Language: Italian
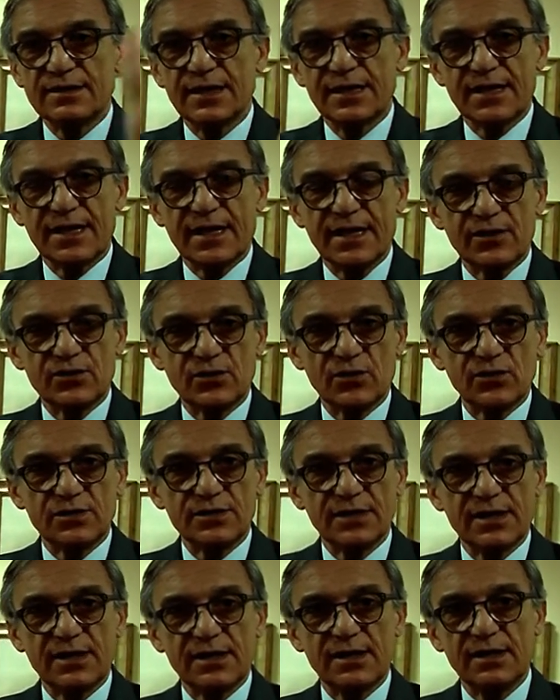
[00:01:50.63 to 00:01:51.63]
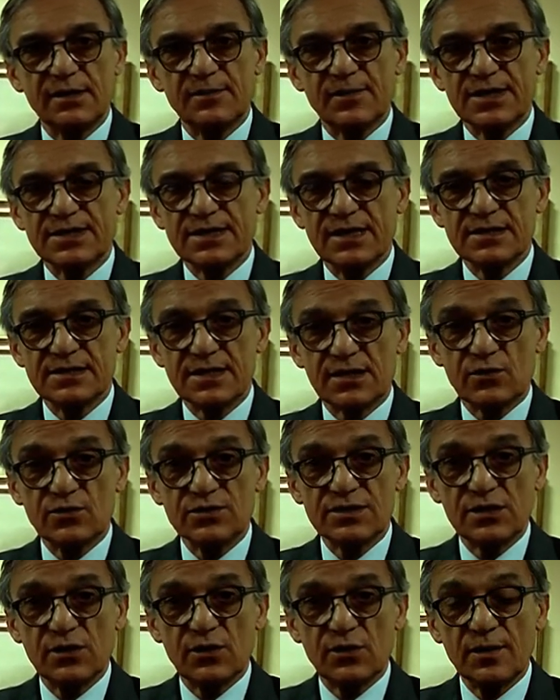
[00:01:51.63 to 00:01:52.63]
decreto decreto della Presidenza del
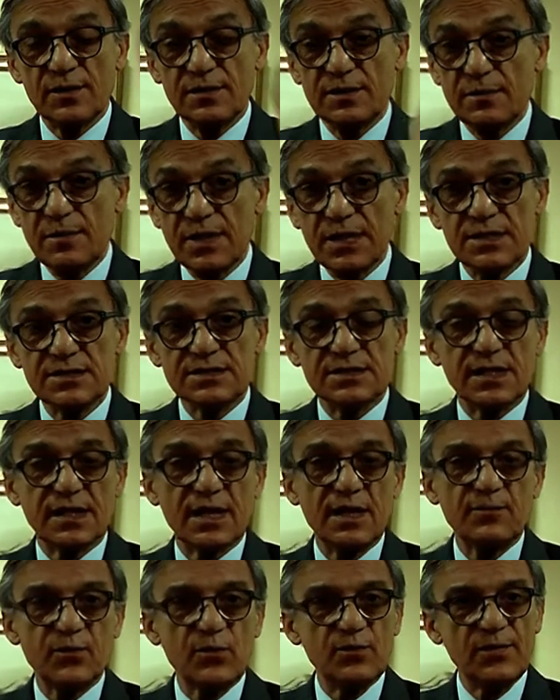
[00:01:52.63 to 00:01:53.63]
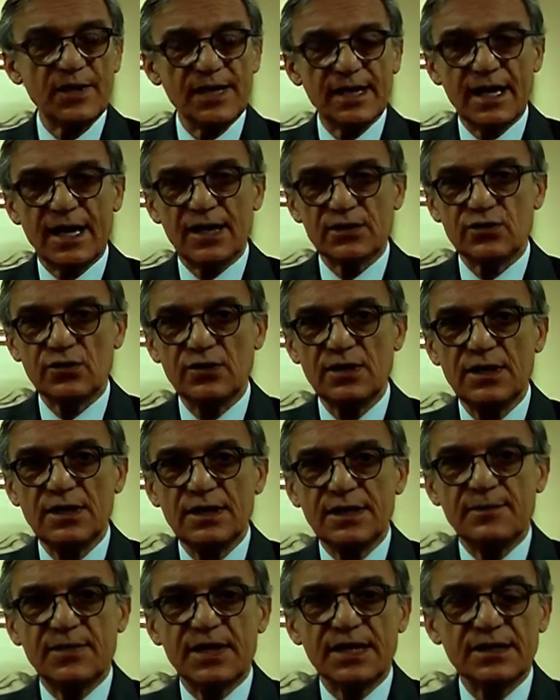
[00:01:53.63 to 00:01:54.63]
Consiglio dei Ministri che è pubblicato
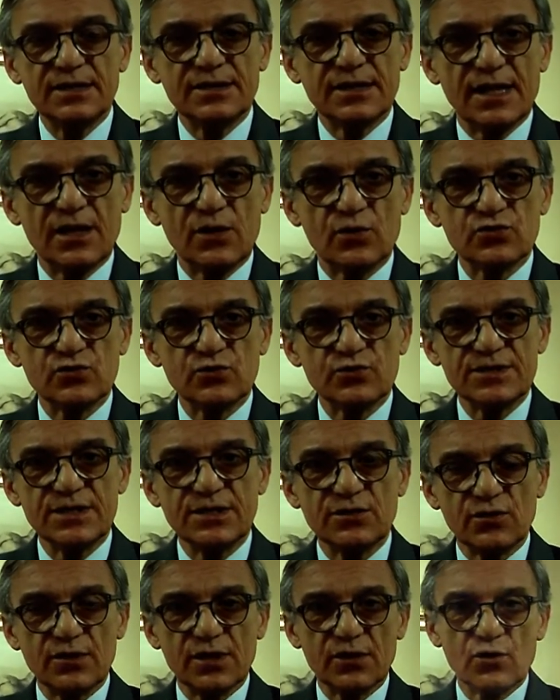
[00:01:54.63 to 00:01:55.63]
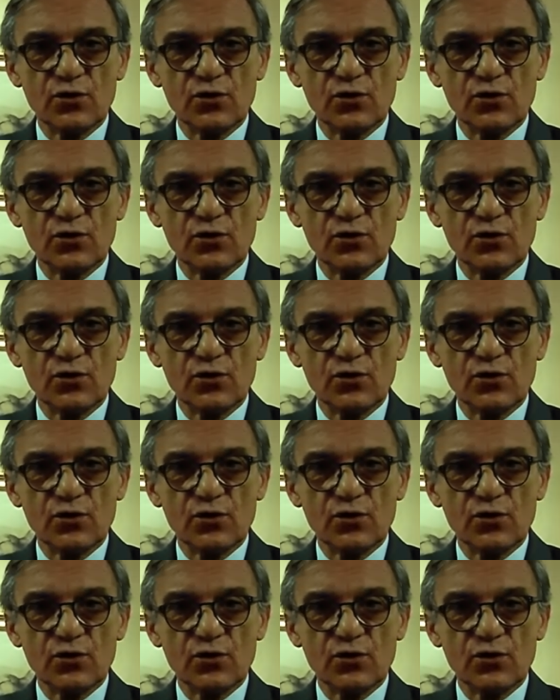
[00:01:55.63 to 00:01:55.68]
per intero sul sito del